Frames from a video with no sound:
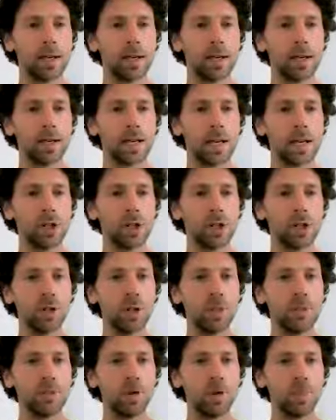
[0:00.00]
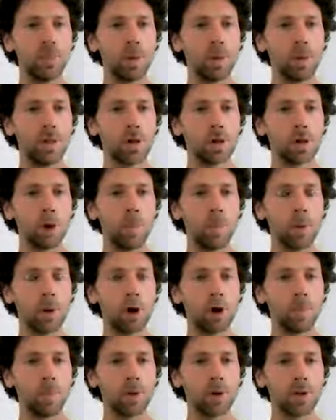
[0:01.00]
Il s'agit de développer notre
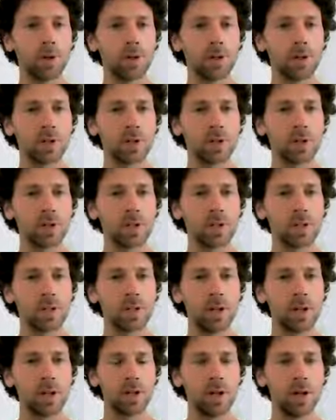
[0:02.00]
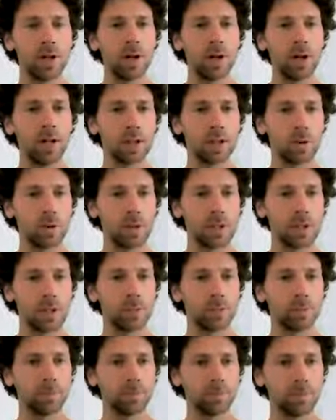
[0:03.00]
propre sens de
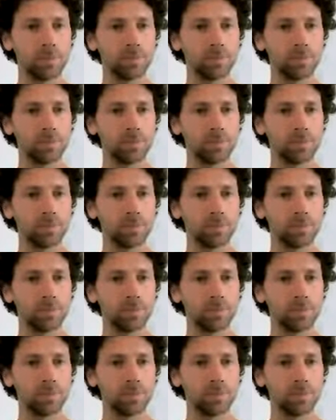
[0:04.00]
l'intuition.